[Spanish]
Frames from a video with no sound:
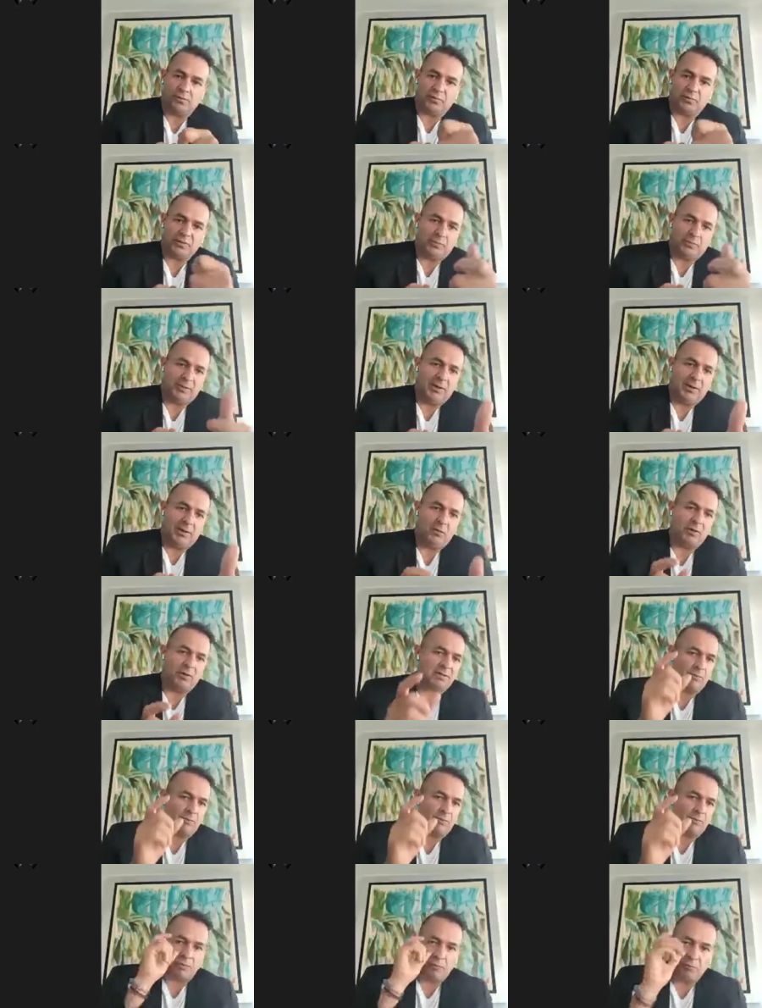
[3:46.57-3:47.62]
Por subir la bolsa,
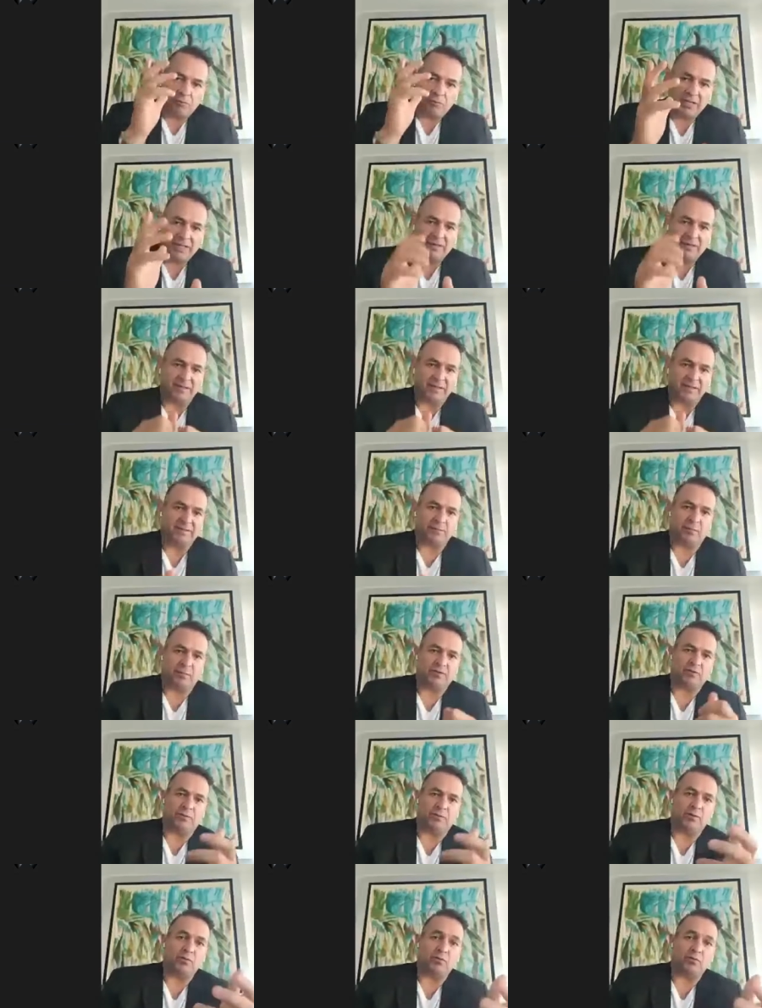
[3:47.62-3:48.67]
pues unos lentes, puedes subir
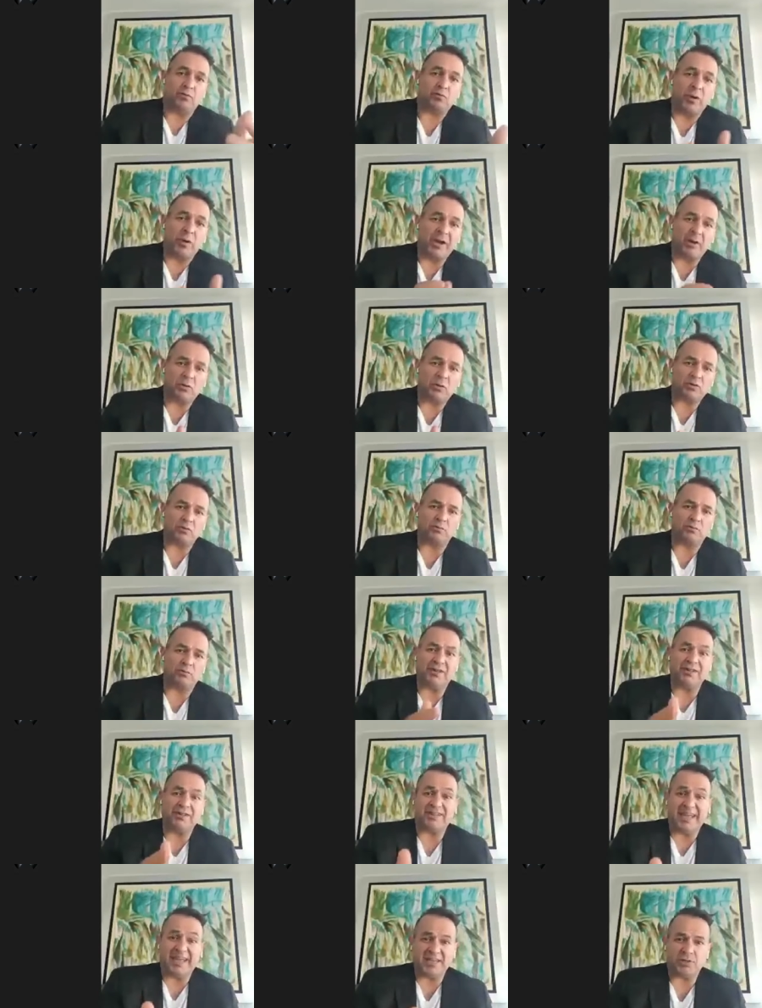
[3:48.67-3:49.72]
unos juegos, un
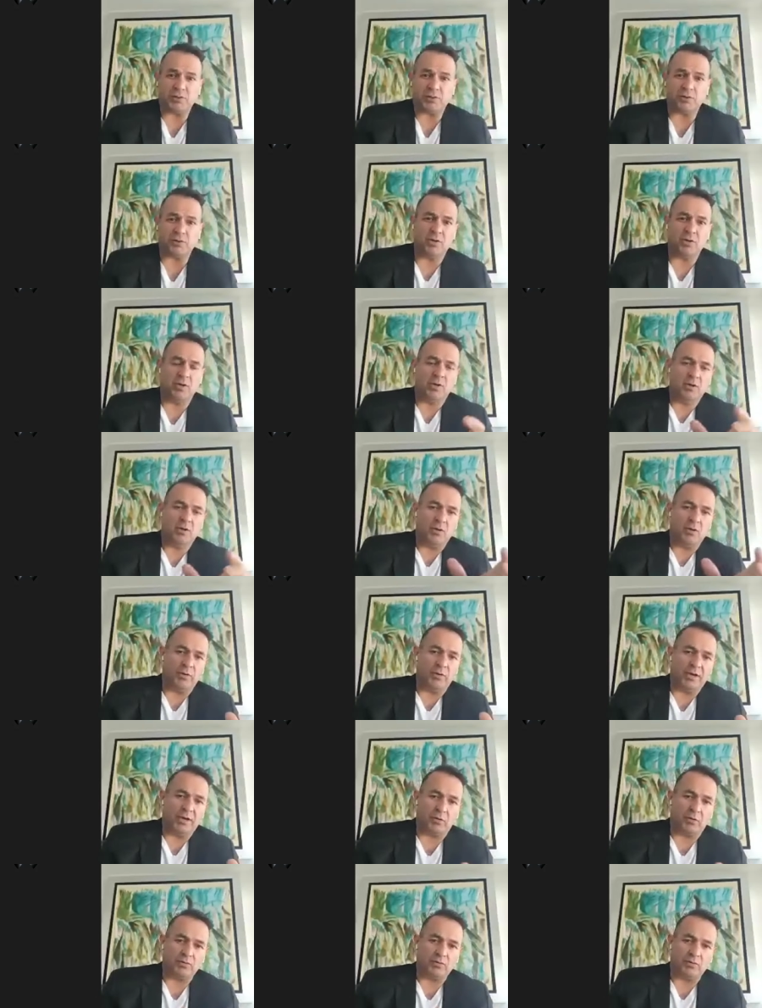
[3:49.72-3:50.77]
PlayStation, una
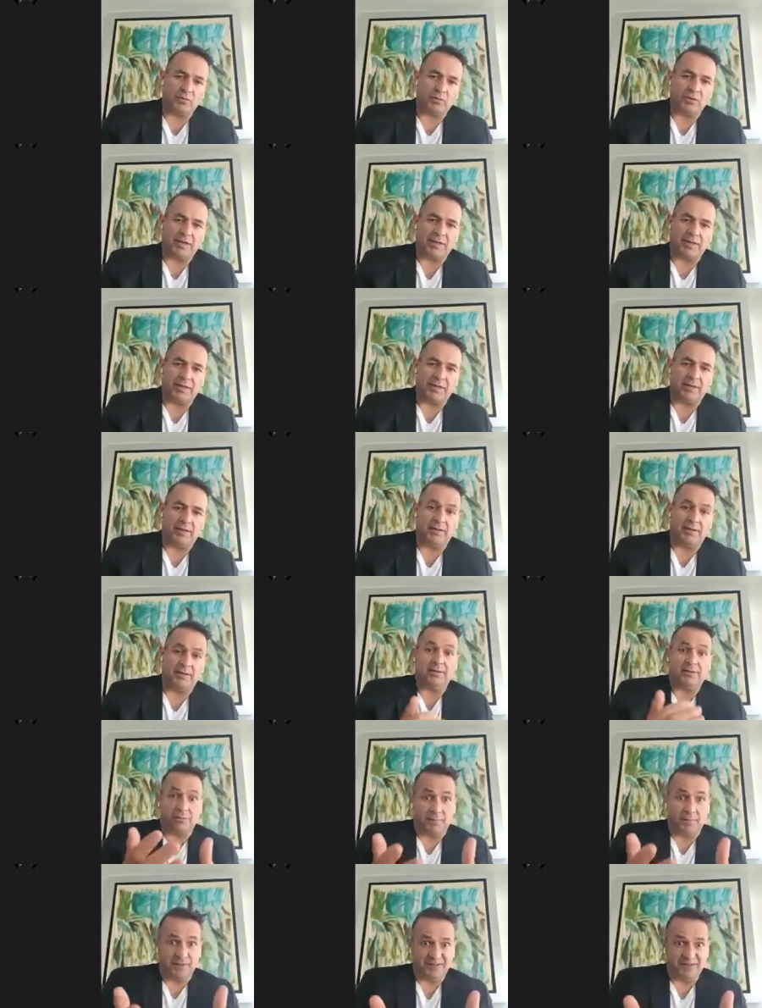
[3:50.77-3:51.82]
consola de,
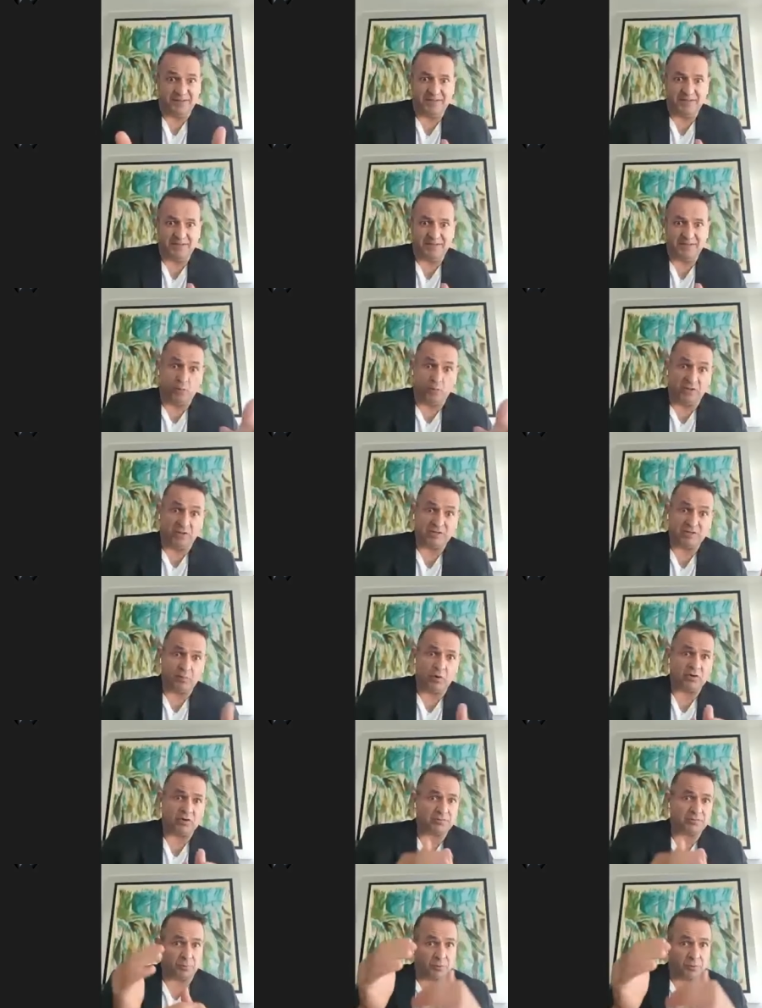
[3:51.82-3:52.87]
PlayStation o
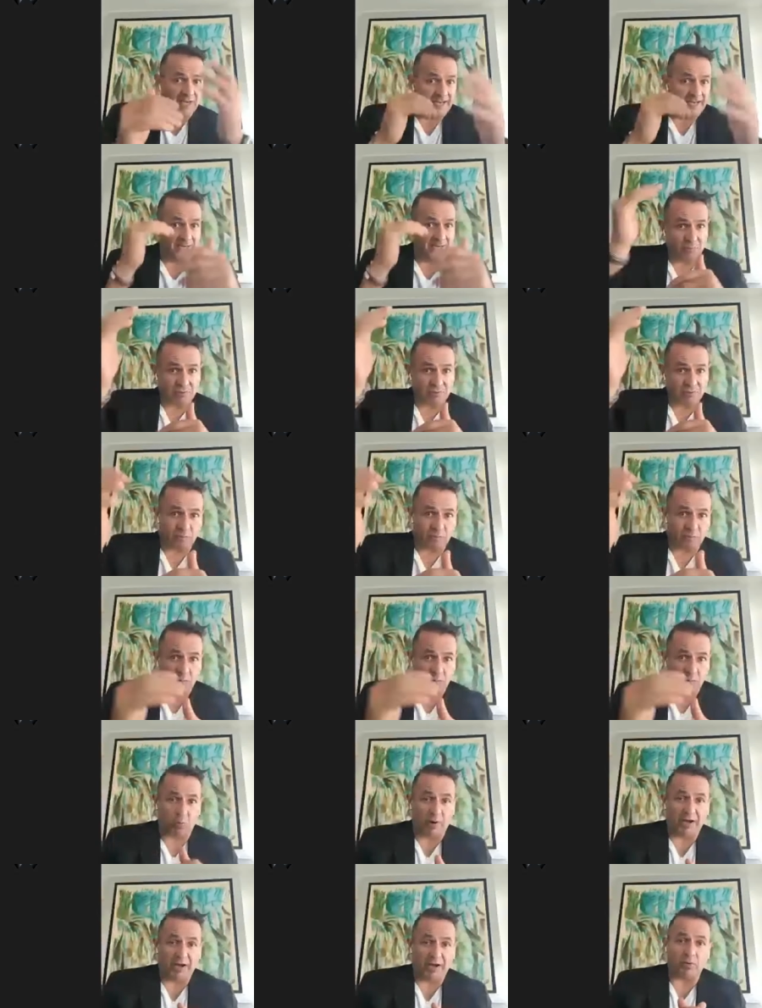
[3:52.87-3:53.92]
Xbox, porque ya queremos el nuevo
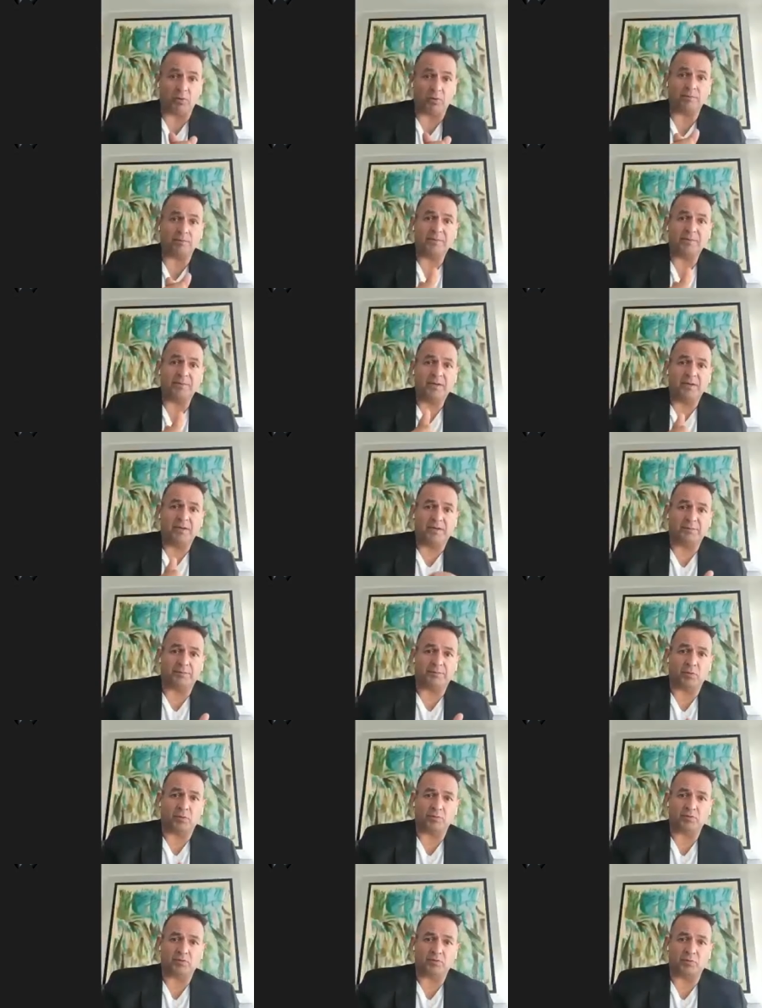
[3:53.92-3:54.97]
juego, te
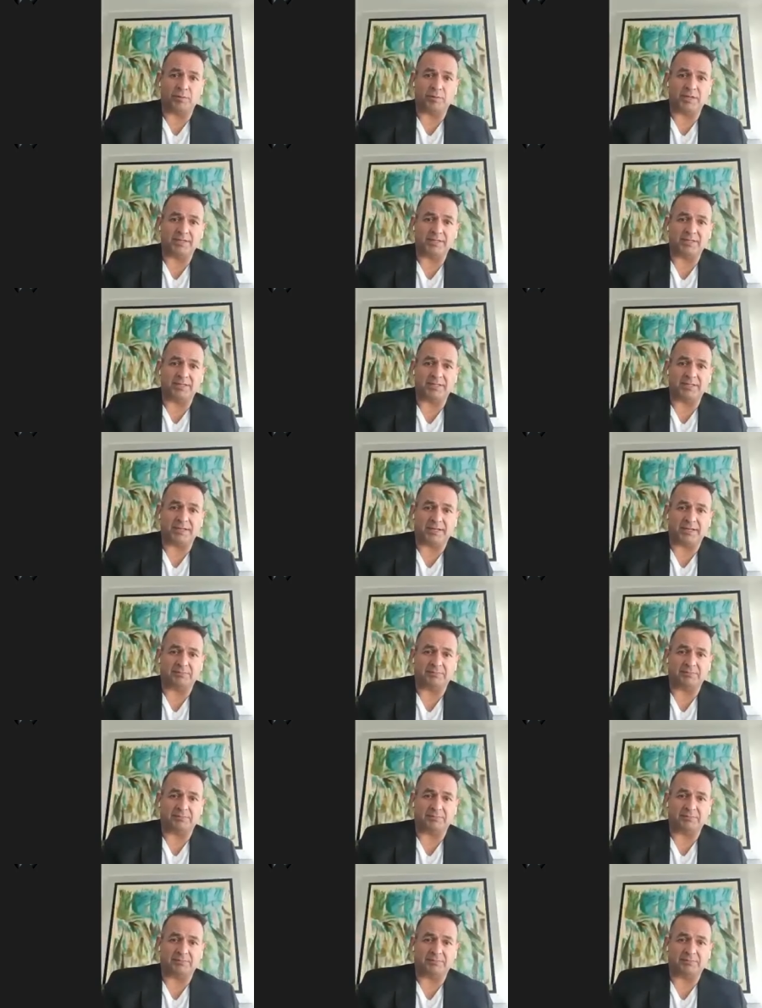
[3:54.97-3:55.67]
podemos subir este,